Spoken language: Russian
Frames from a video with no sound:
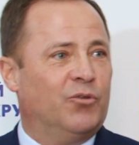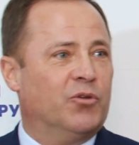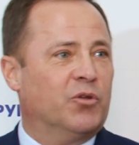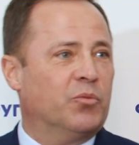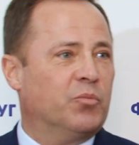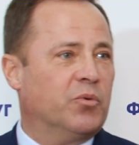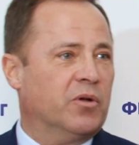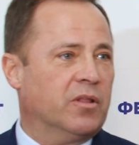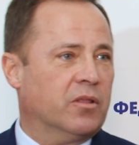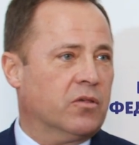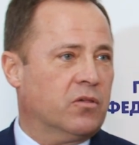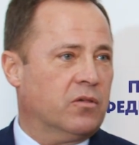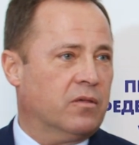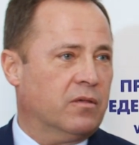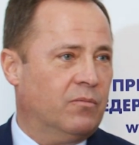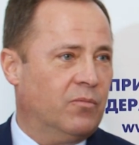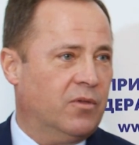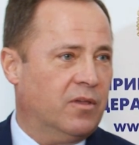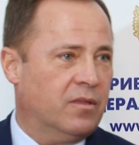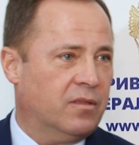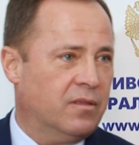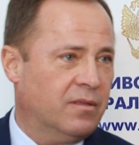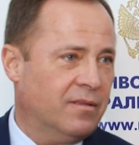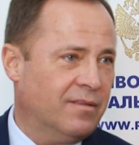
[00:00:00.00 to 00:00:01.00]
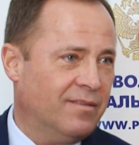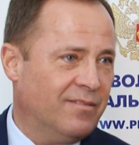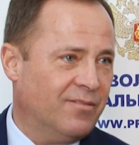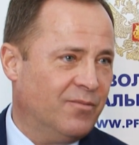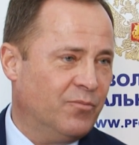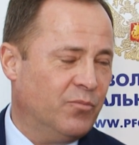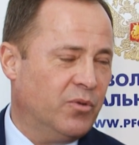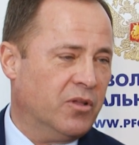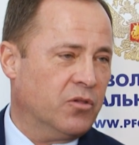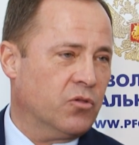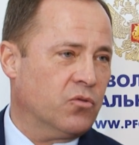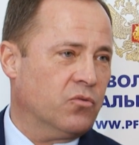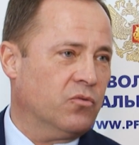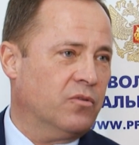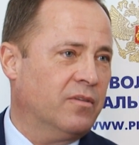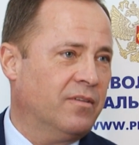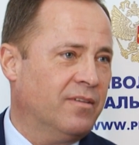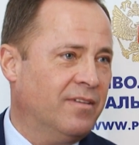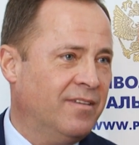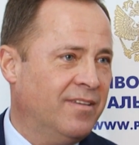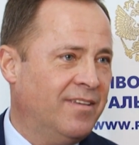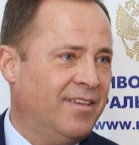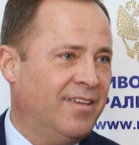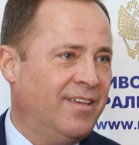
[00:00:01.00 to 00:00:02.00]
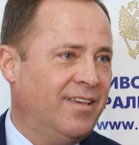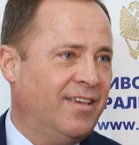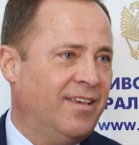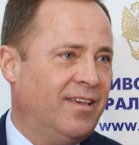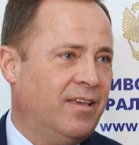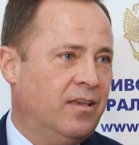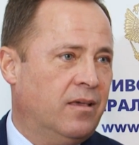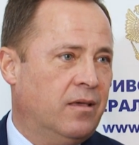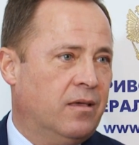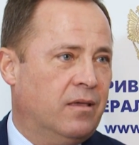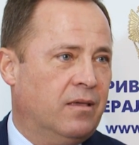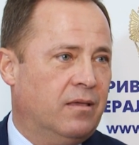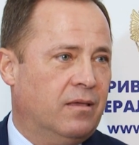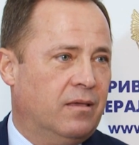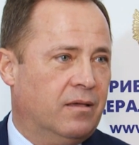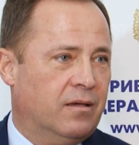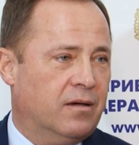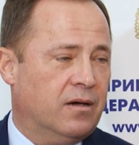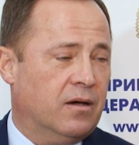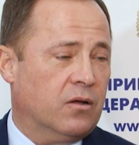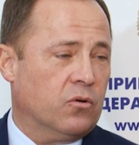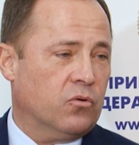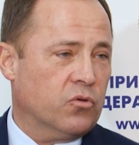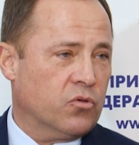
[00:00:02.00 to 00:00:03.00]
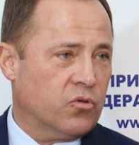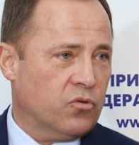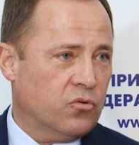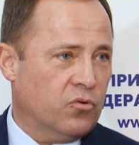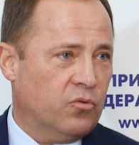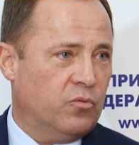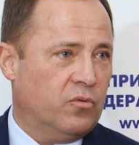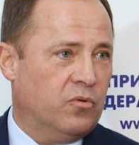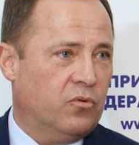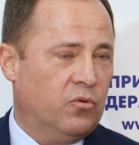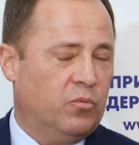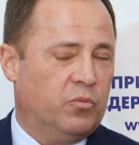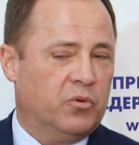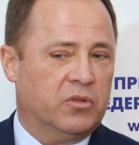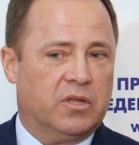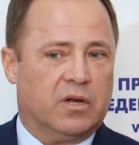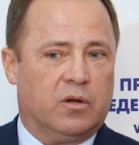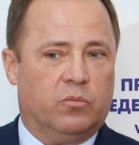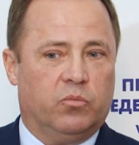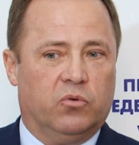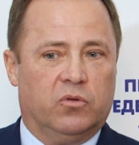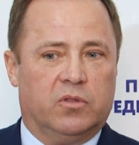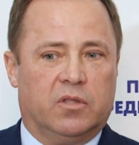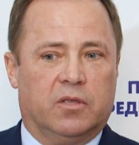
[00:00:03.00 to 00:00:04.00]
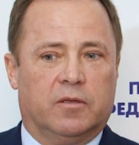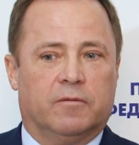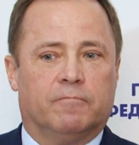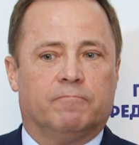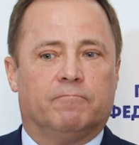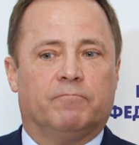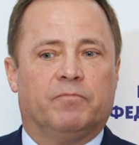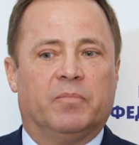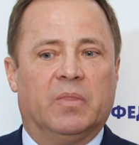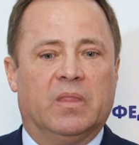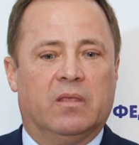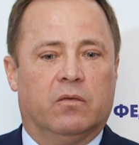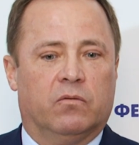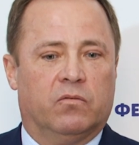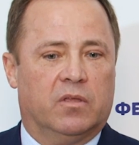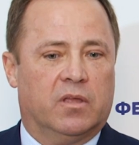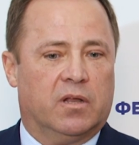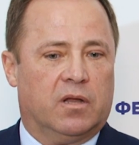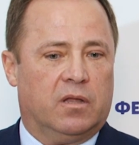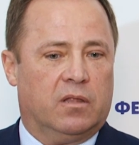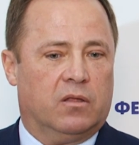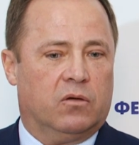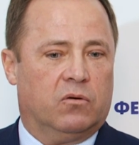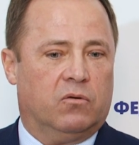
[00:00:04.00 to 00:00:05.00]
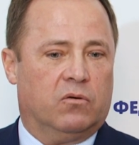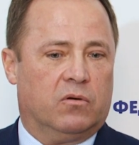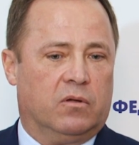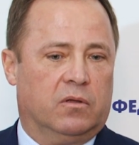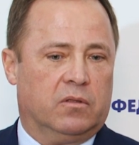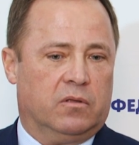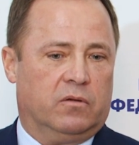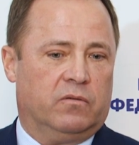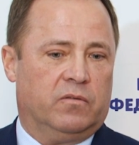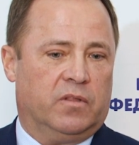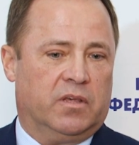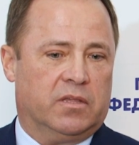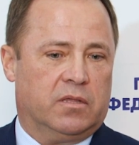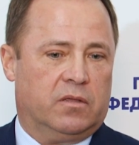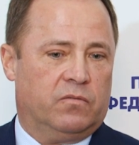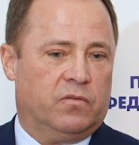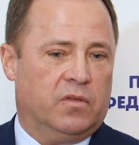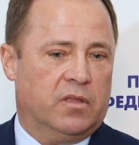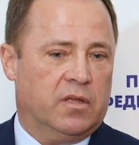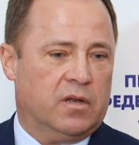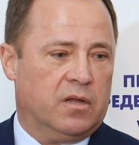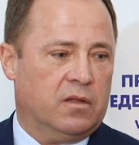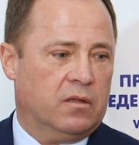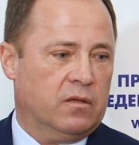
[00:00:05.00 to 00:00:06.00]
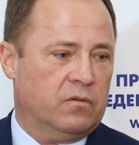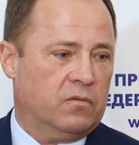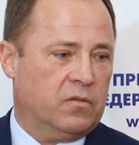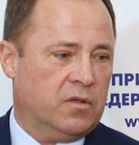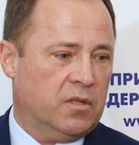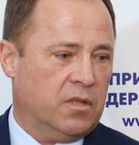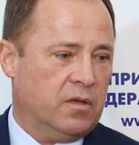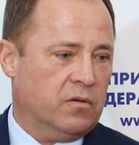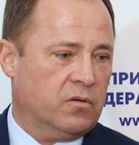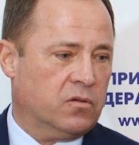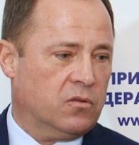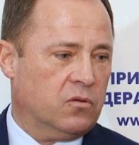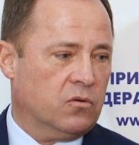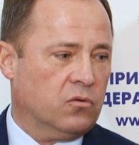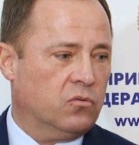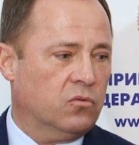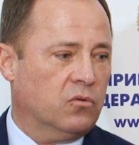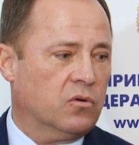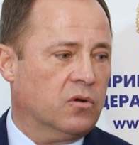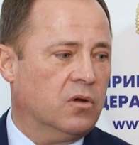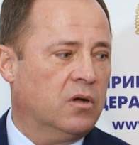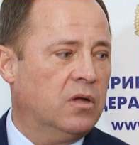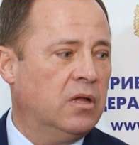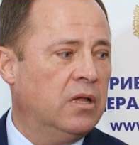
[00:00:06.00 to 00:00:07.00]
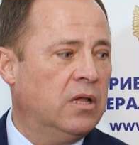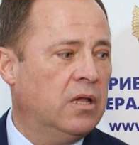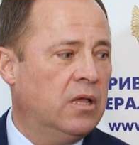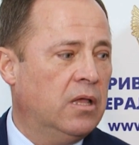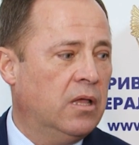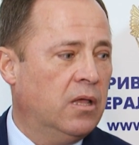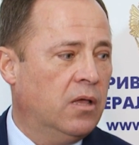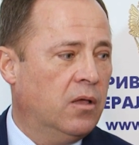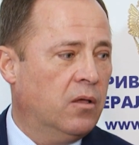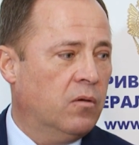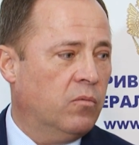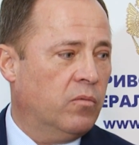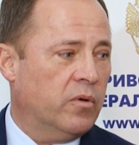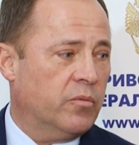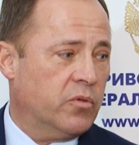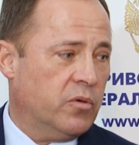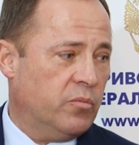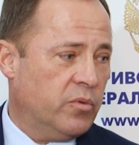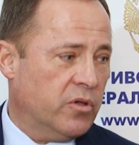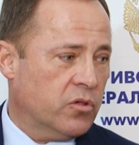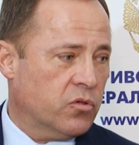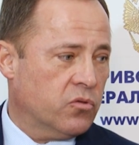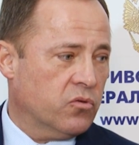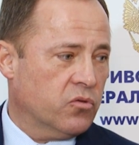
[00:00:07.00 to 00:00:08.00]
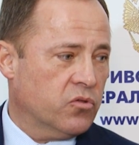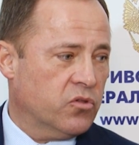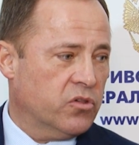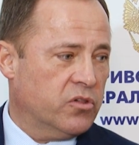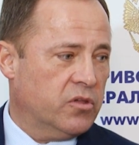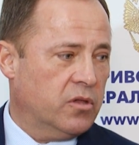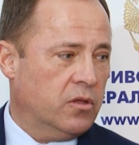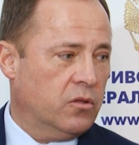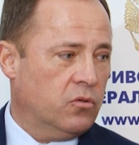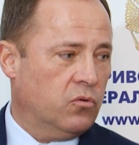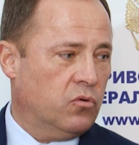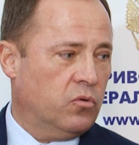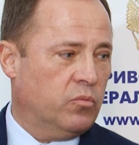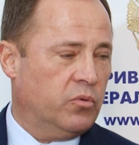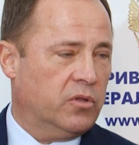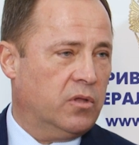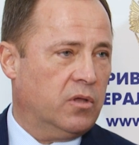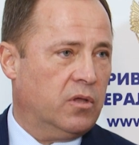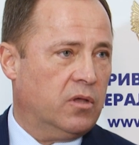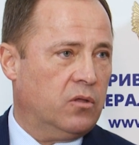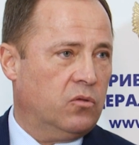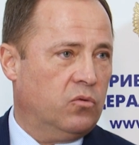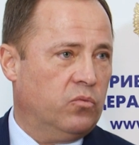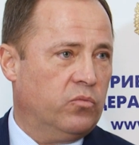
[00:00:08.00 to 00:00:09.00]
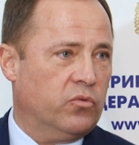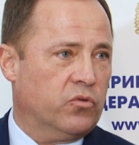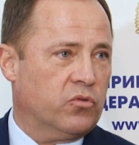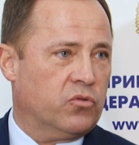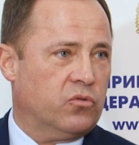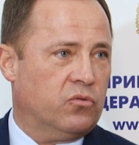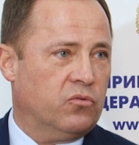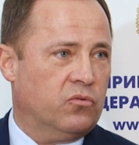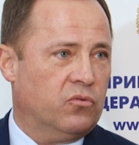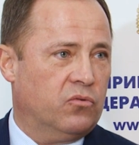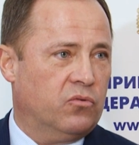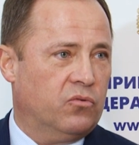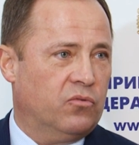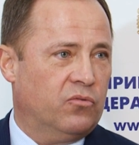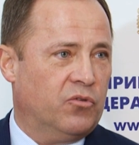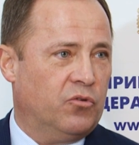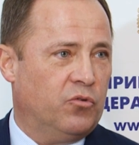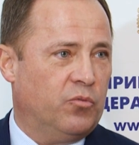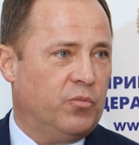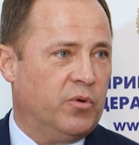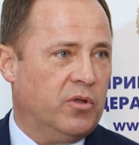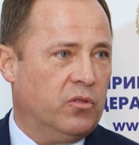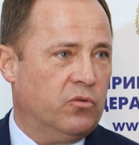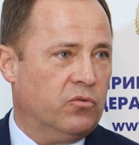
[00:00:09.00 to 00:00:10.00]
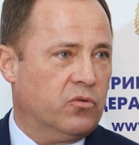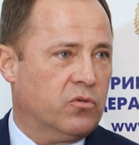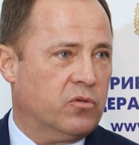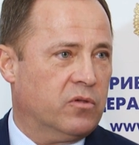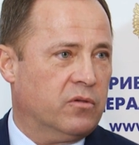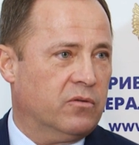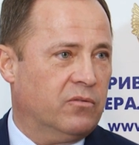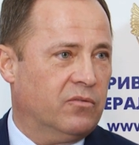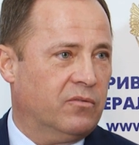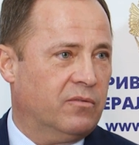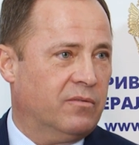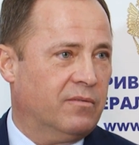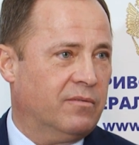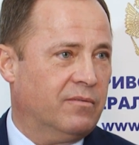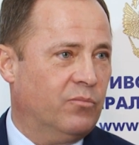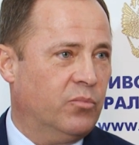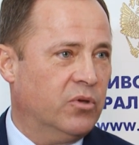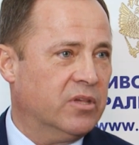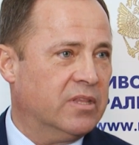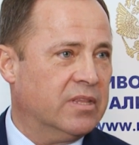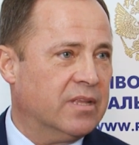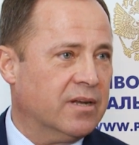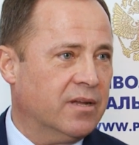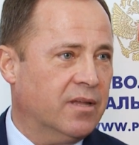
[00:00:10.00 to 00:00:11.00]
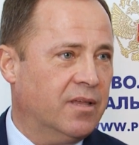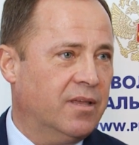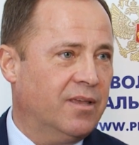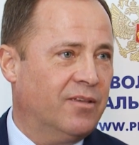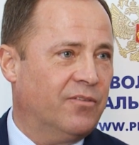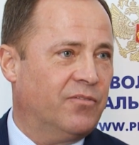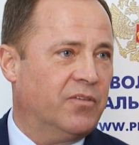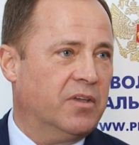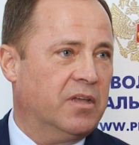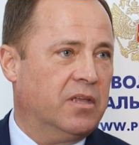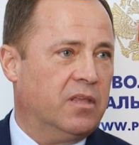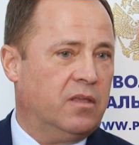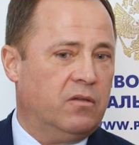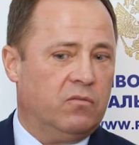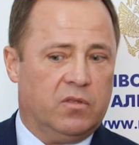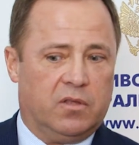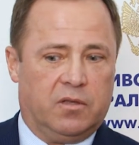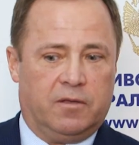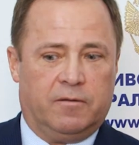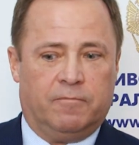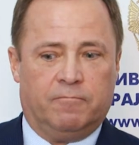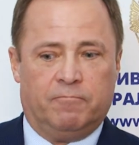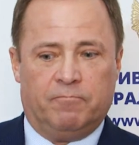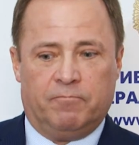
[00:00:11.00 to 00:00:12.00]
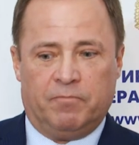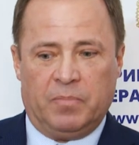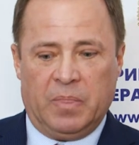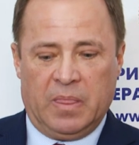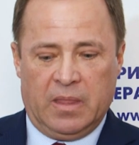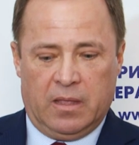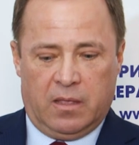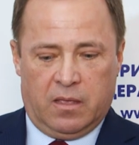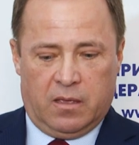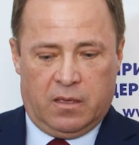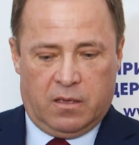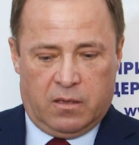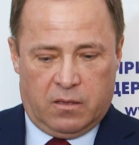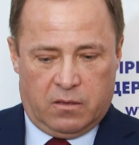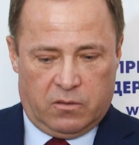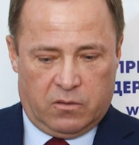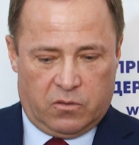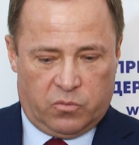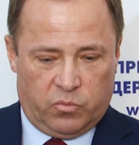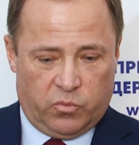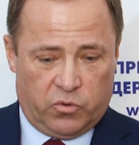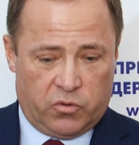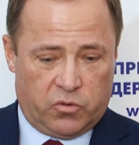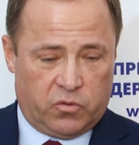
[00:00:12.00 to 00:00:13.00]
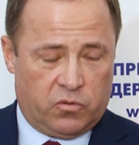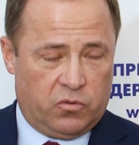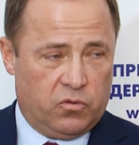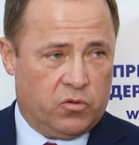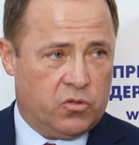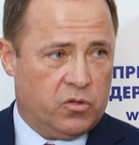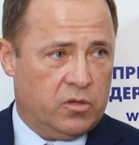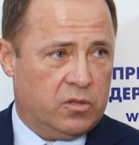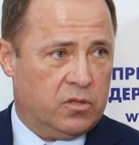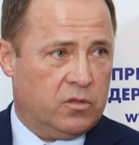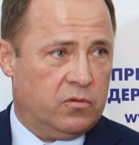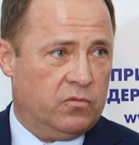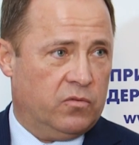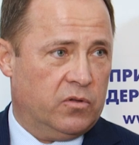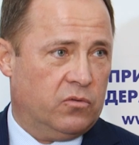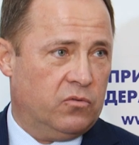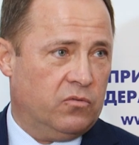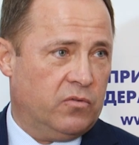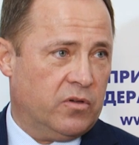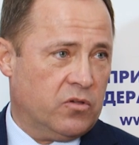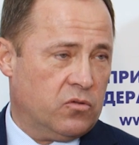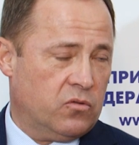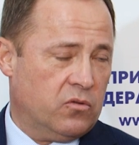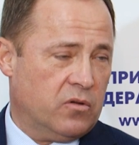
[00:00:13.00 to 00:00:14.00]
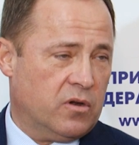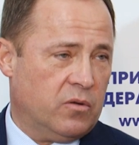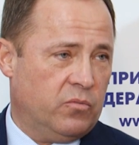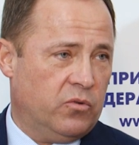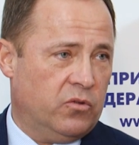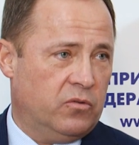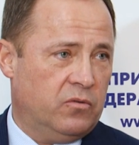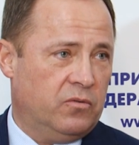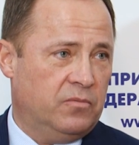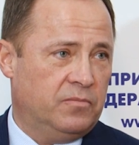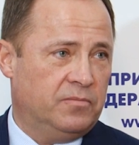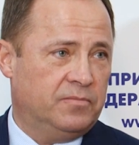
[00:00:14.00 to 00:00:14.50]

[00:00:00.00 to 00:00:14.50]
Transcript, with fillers: Юрий Павлович имеет большой и хороший опыт работы и федеральных органов власти, федера... в э, силовых структурах. Вообще большой жизненный опыт. И я думаю, что у него получится, он быстро и эффективно сможет включиться в эту важную работу.